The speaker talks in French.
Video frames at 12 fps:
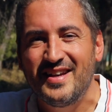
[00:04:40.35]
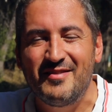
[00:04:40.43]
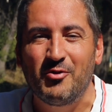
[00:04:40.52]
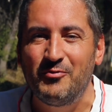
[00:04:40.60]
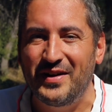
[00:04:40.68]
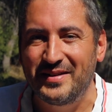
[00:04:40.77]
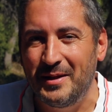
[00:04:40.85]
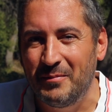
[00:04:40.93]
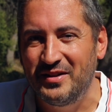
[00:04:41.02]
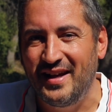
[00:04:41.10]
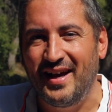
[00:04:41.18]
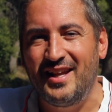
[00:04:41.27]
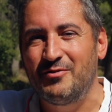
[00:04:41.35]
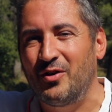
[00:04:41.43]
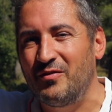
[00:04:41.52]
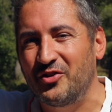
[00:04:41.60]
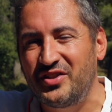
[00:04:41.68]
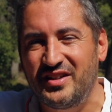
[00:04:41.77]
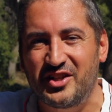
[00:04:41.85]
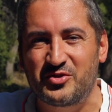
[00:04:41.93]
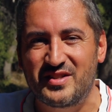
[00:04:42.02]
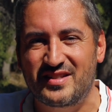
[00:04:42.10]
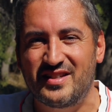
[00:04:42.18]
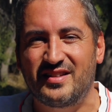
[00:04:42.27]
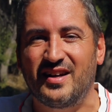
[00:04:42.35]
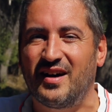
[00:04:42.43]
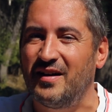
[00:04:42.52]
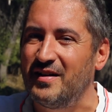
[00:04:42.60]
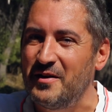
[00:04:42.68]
Ils vont faire des modèles, ils vont inventer des choses, etc.